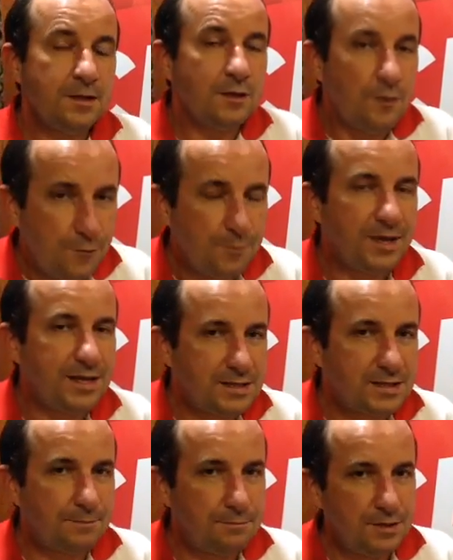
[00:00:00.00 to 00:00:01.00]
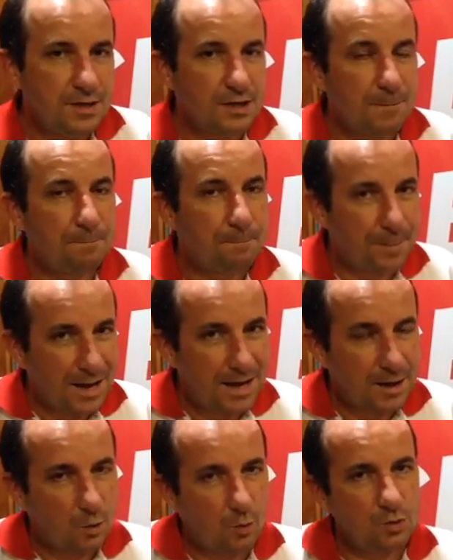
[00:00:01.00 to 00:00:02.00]
Então o Fluminense sabia que
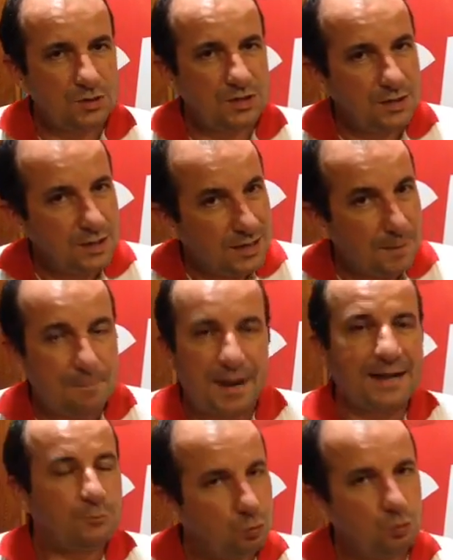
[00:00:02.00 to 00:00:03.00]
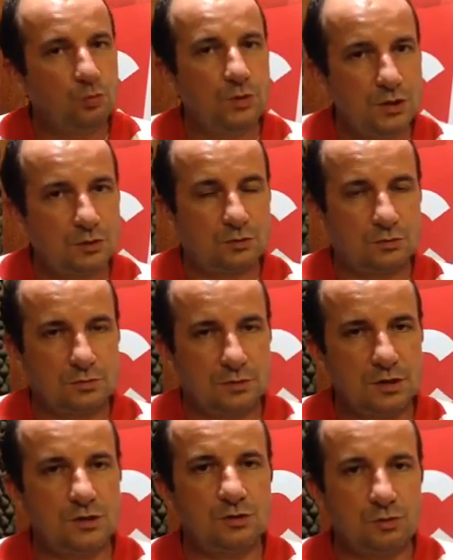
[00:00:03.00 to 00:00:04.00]
para conseguir quebrar tudo isso
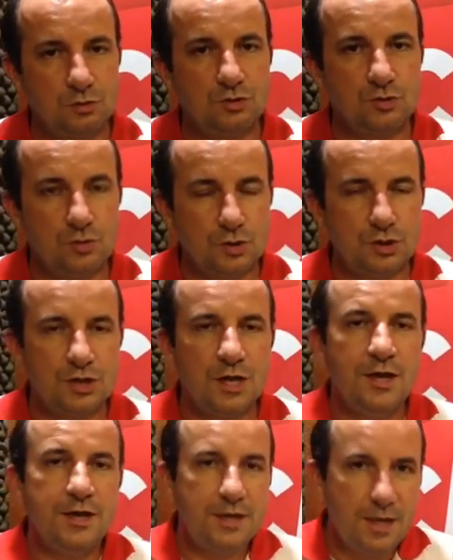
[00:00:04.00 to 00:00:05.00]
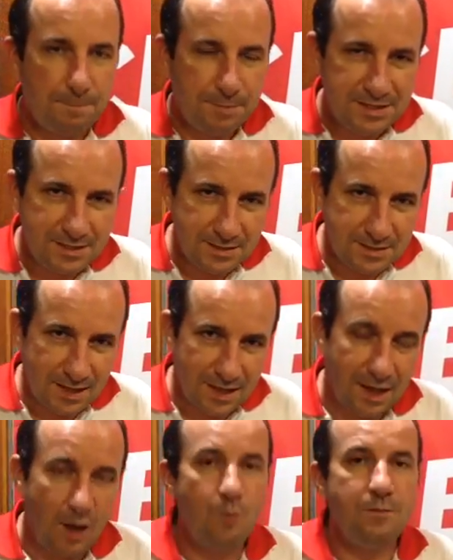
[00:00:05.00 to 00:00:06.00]
nesse jogo de hoje, ia
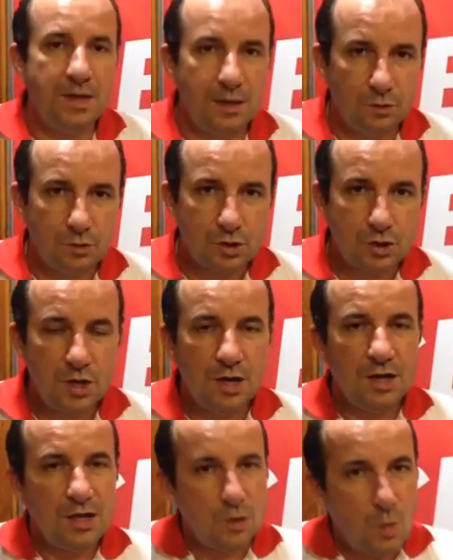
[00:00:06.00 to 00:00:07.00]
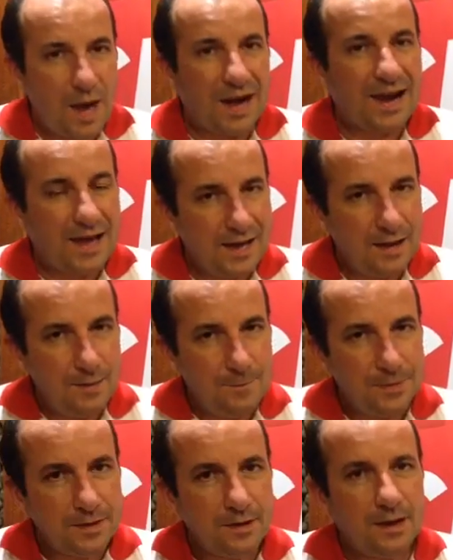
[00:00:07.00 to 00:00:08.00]
precisar ao menos igualar
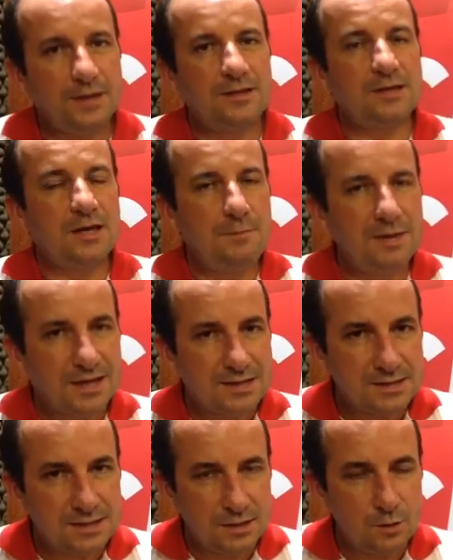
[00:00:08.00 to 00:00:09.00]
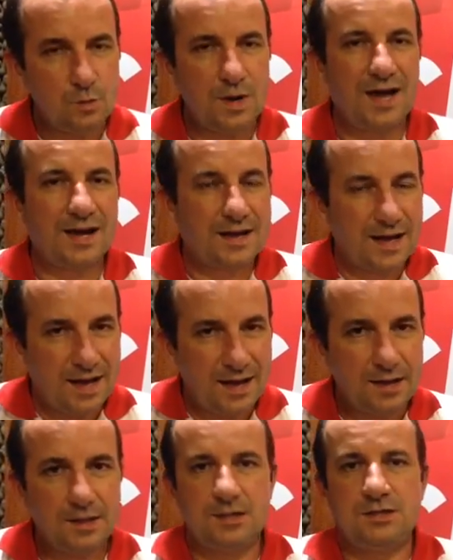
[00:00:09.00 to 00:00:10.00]
a determinação, a
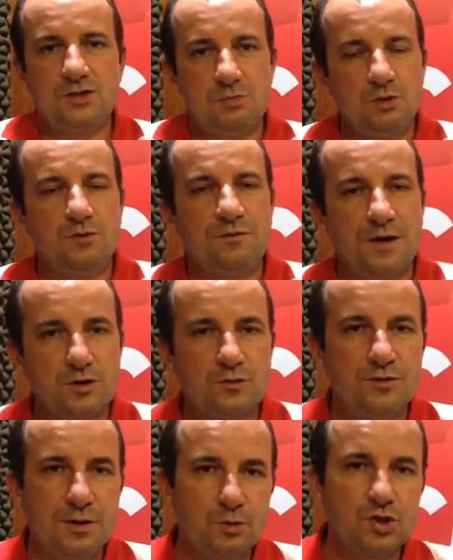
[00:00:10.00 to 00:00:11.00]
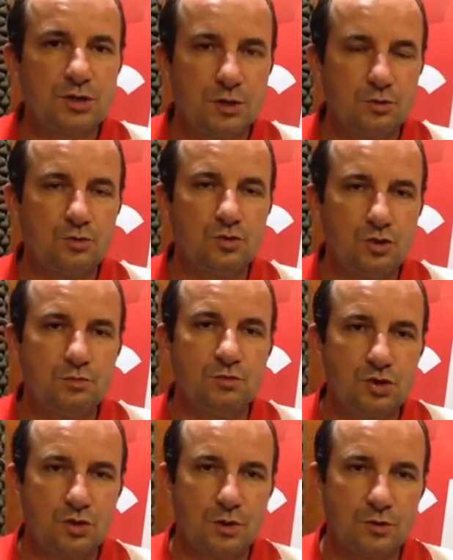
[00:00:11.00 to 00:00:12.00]
garra que esse time do Vasco vinha mostrando nos
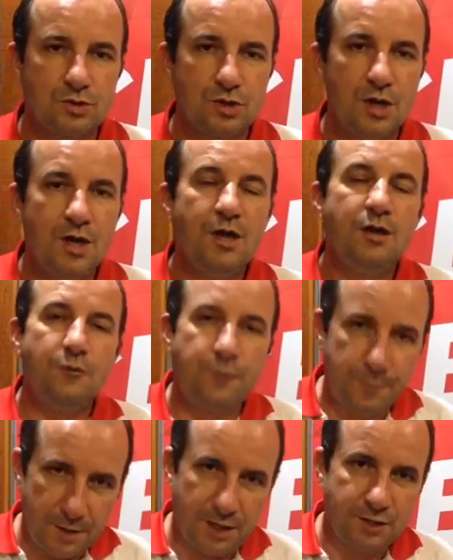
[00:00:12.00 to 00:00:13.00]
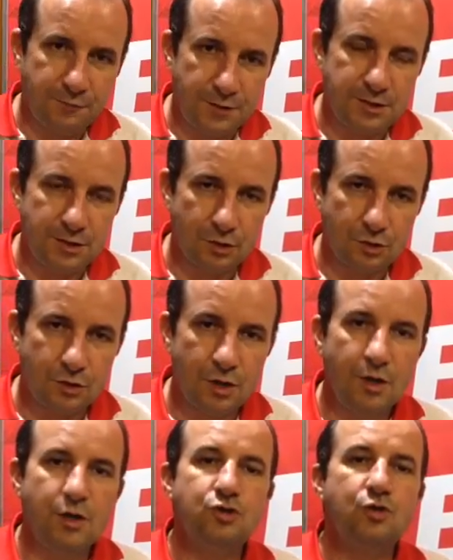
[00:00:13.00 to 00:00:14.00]
últimos jogos. E o Fluminense fez isso
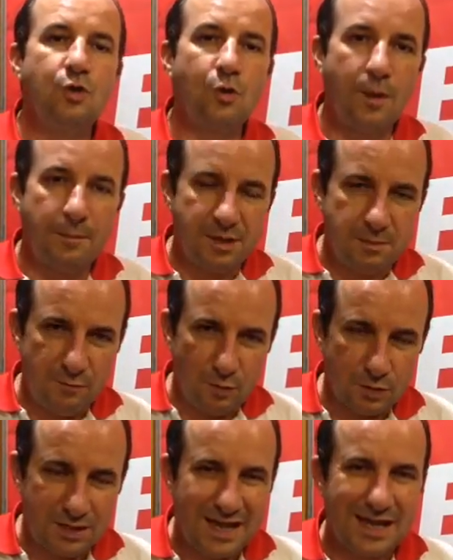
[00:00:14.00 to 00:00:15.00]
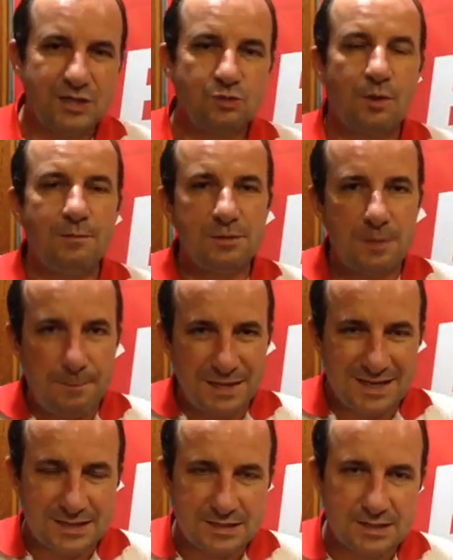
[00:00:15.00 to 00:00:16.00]
jogou com a mesma vontade, com a mesma
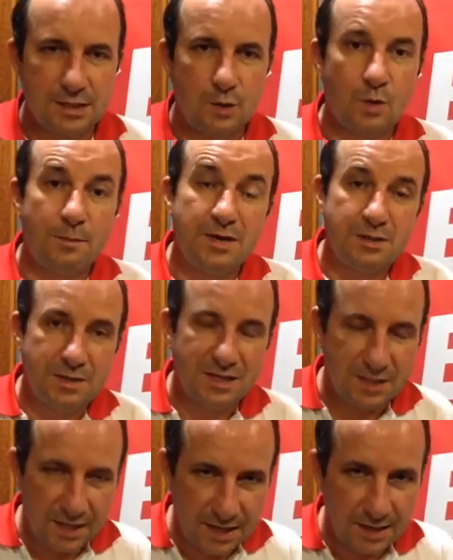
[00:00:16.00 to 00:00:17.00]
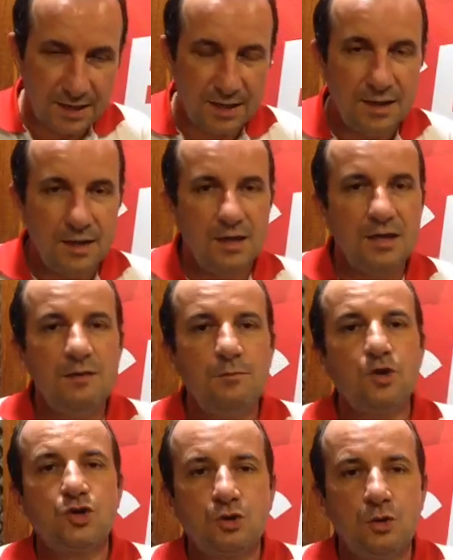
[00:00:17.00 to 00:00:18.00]
aplicação, com a mesma entrega e
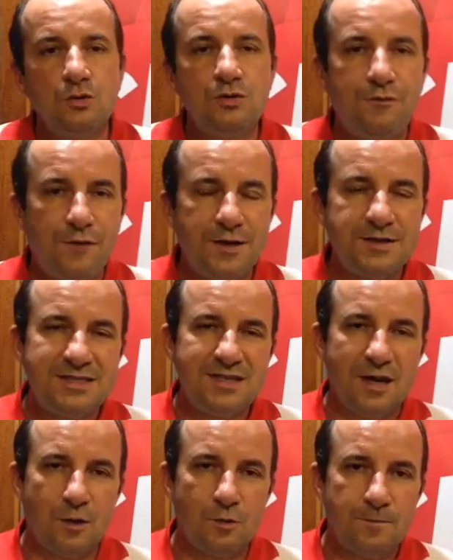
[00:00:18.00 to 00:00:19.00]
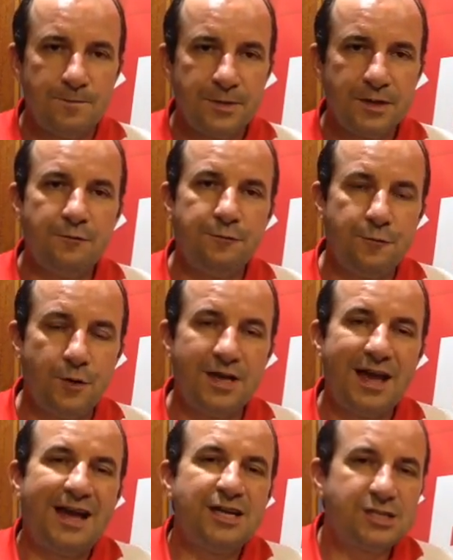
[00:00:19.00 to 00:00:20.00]
mostrou um diferencial, que
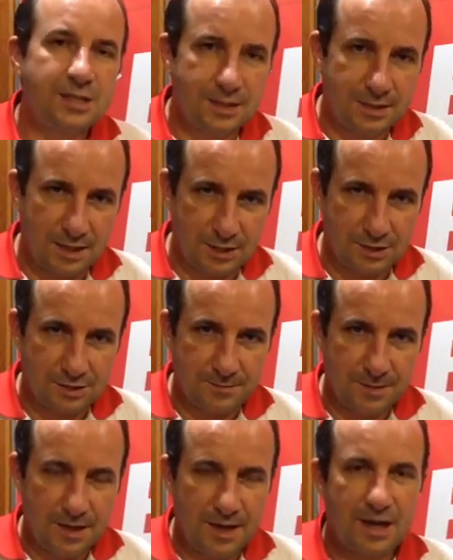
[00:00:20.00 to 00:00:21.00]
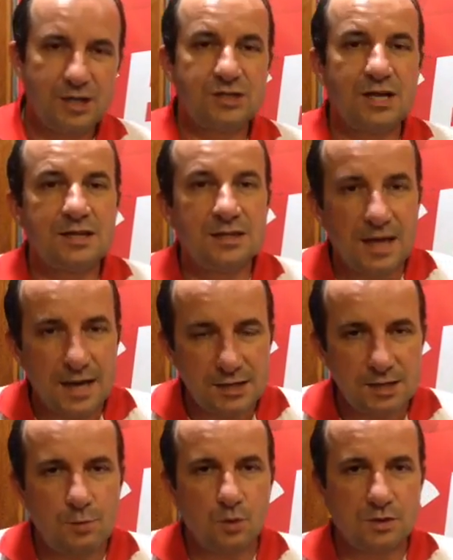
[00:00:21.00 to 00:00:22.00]
foi a estratégia. A
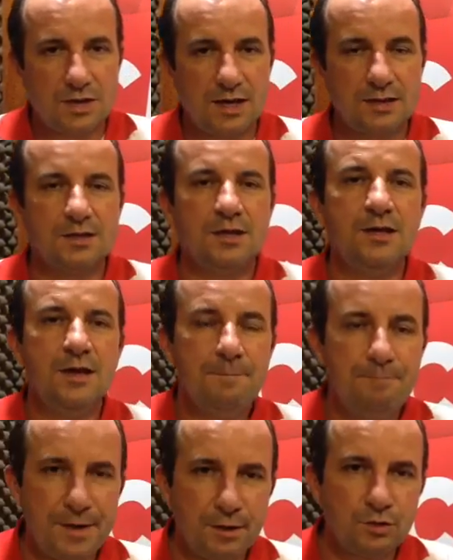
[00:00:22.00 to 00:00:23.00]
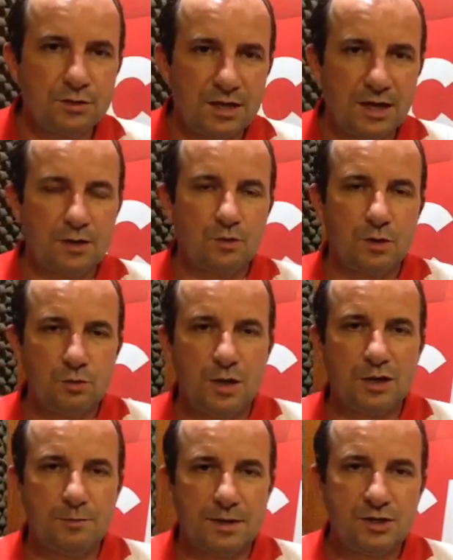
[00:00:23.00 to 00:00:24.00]
estratégia montada pelo técnico
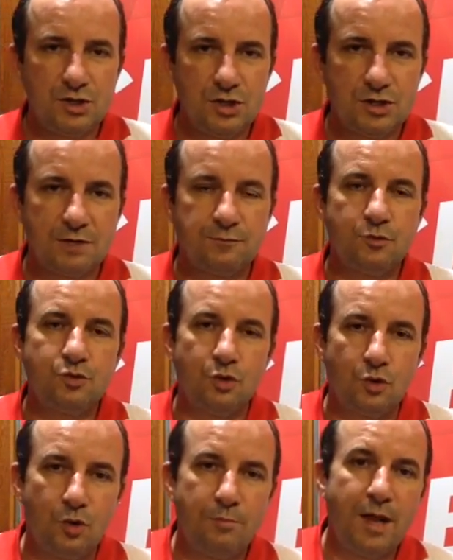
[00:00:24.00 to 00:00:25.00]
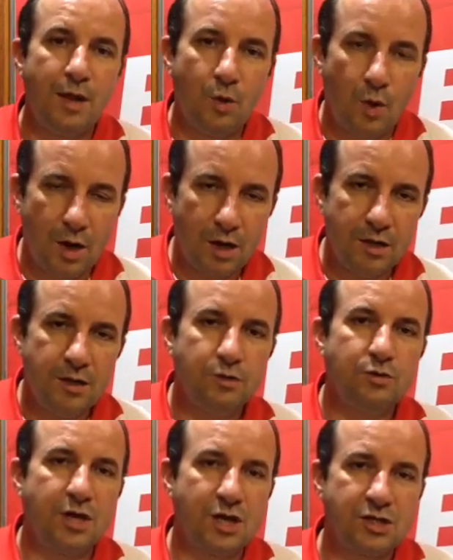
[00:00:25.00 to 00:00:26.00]
Eduardo Batista funcionou melhor
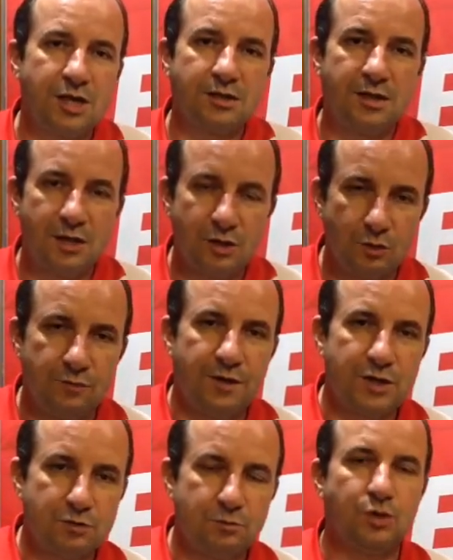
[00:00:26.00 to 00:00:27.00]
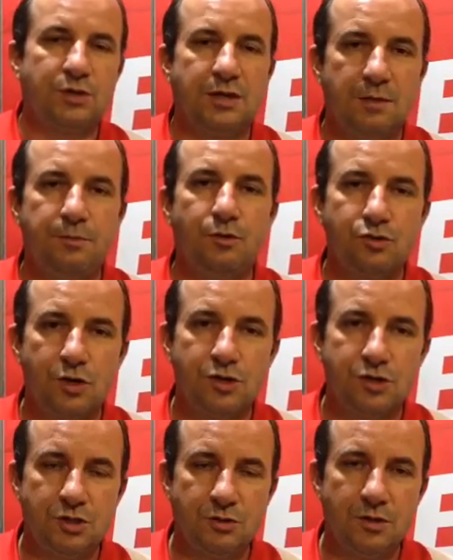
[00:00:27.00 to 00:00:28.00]
do que a estratégia do Vasco montada pelo
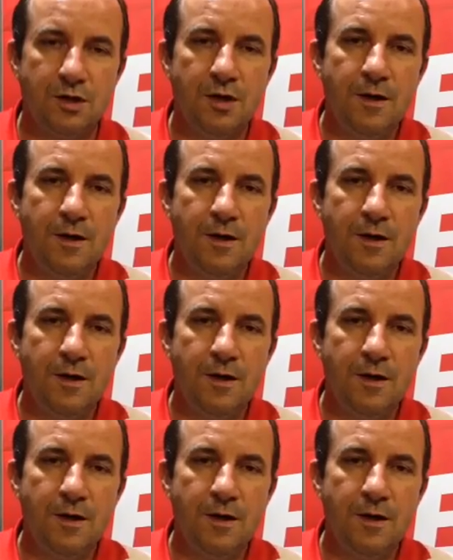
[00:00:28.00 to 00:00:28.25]
Jorginho.